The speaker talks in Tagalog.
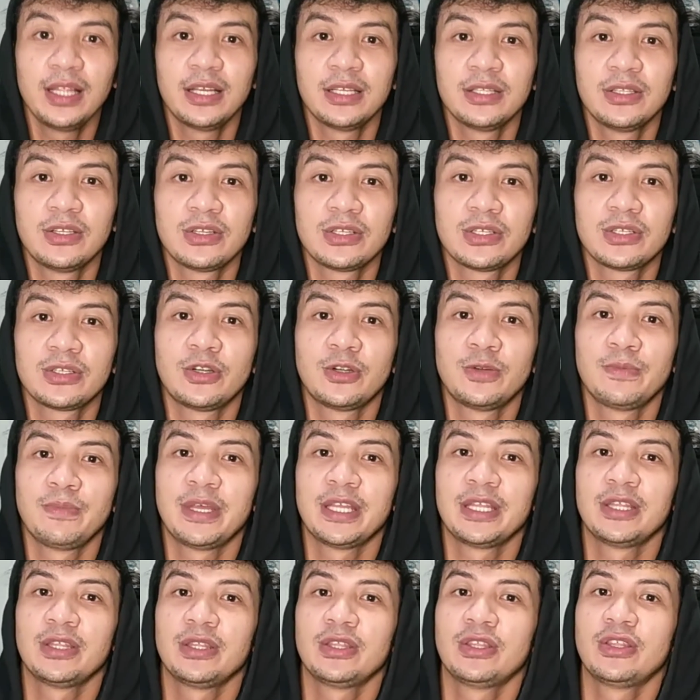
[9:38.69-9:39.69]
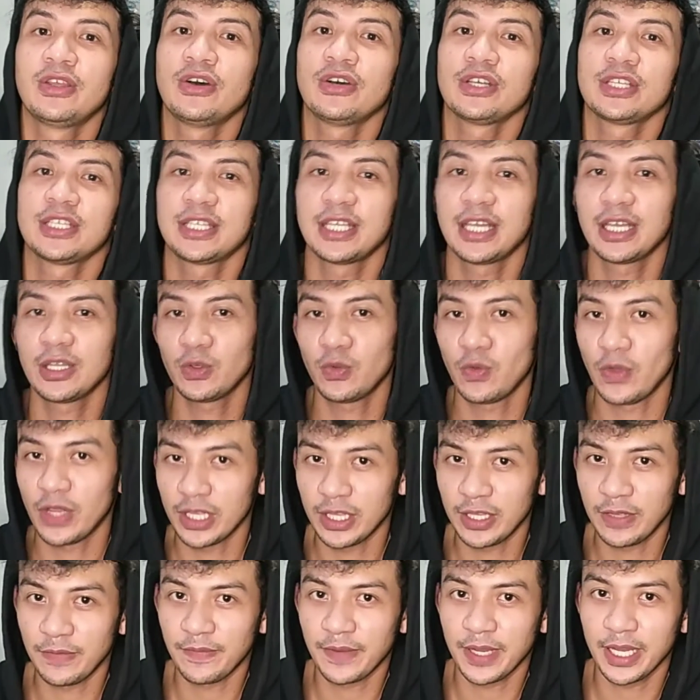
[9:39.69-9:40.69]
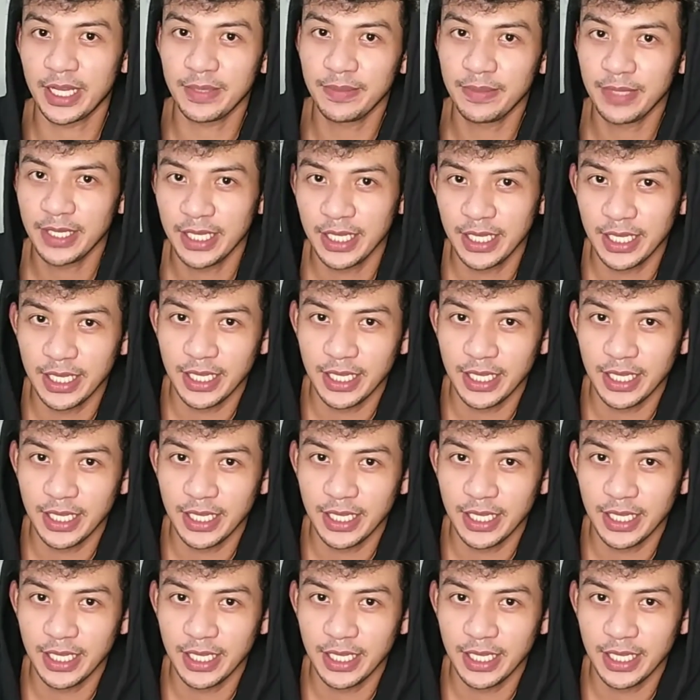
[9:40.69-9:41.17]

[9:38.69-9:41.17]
underscore mendoza 25